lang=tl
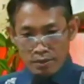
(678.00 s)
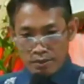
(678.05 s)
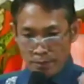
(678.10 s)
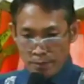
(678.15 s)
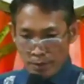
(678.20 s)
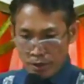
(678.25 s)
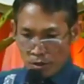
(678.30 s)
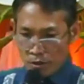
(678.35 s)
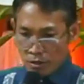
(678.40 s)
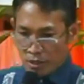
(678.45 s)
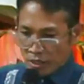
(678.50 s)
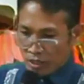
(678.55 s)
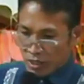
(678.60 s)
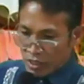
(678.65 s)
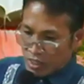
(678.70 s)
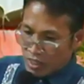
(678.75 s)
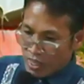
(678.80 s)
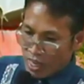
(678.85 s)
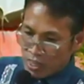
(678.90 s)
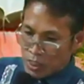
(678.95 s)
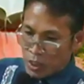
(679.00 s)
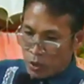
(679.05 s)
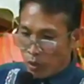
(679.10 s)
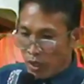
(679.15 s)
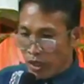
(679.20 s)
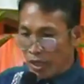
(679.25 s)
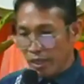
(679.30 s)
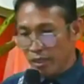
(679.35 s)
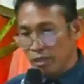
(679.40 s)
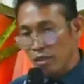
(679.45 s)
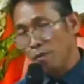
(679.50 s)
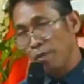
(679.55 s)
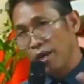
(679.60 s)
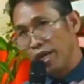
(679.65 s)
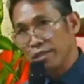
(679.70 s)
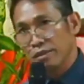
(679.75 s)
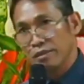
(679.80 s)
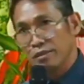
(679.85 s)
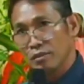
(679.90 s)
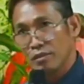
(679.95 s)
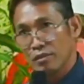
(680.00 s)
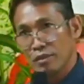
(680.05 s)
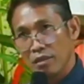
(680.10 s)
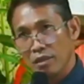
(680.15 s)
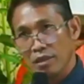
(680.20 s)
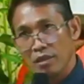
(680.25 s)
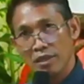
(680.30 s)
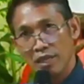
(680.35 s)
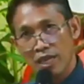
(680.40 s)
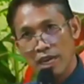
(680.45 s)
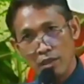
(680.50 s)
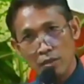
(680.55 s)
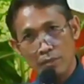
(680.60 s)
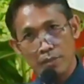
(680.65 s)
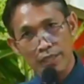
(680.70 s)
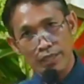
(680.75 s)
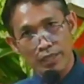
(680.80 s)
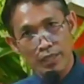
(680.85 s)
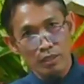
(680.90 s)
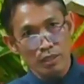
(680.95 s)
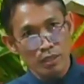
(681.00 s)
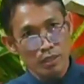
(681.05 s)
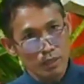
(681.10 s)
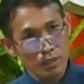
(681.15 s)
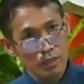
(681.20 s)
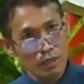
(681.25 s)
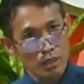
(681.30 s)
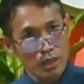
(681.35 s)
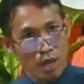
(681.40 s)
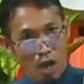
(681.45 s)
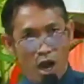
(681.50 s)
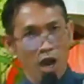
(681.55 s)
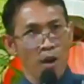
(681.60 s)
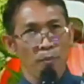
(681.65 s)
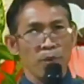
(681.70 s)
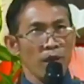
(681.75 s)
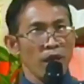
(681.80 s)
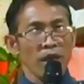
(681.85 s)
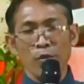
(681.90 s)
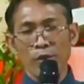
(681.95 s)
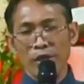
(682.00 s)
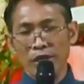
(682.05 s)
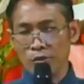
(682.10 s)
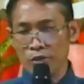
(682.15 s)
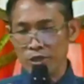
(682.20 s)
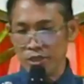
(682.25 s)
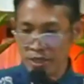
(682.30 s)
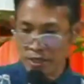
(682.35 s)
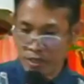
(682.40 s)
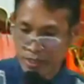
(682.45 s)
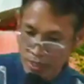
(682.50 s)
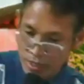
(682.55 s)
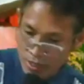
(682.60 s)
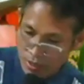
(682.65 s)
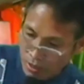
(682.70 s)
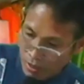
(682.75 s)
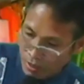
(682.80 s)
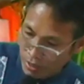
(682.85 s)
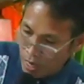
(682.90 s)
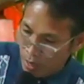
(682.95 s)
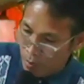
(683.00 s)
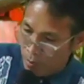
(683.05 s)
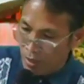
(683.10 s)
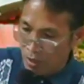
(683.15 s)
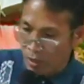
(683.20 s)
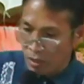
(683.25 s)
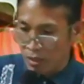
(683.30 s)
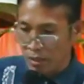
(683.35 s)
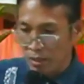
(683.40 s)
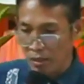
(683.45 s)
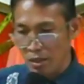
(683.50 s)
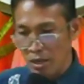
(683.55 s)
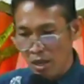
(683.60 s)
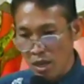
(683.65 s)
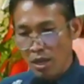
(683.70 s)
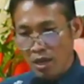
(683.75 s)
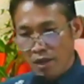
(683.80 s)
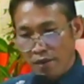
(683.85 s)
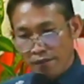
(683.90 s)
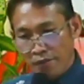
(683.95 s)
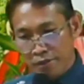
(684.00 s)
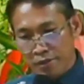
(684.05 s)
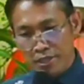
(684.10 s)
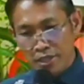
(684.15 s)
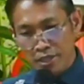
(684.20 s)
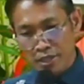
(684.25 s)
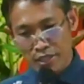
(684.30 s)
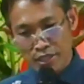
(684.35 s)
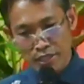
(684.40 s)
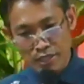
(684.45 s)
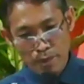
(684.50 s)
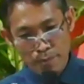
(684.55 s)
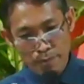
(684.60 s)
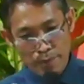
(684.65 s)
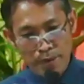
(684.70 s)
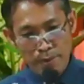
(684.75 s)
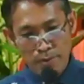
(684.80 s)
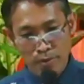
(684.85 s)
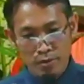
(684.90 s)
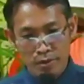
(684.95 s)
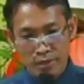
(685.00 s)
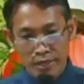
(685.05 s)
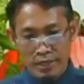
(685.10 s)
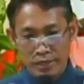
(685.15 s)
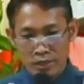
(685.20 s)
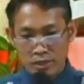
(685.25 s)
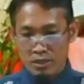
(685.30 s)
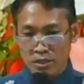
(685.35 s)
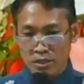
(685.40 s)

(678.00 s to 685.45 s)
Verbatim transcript: Because it is God's will and command. Oh, klaro man yan. Oh, pray without ceasing. Ang daming verses in the Bible that